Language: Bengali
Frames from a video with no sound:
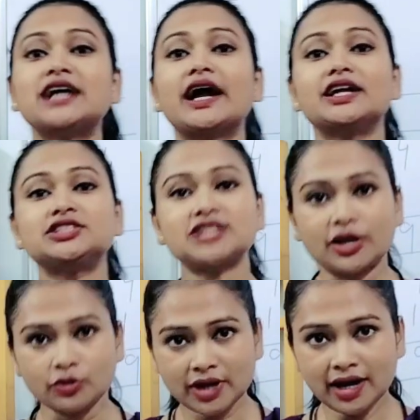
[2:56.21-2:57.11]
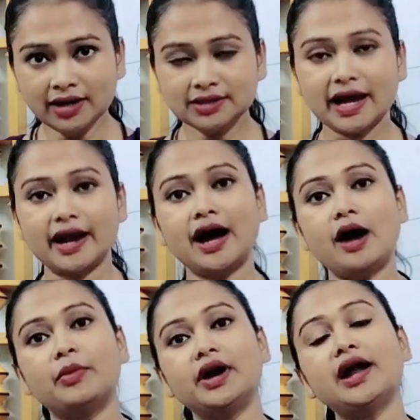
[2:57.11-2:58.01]
যারা জানো না তারা
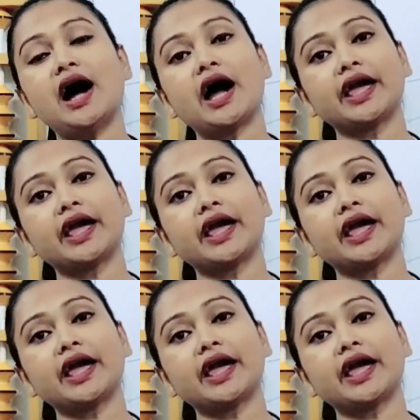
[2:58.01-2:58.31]
আমার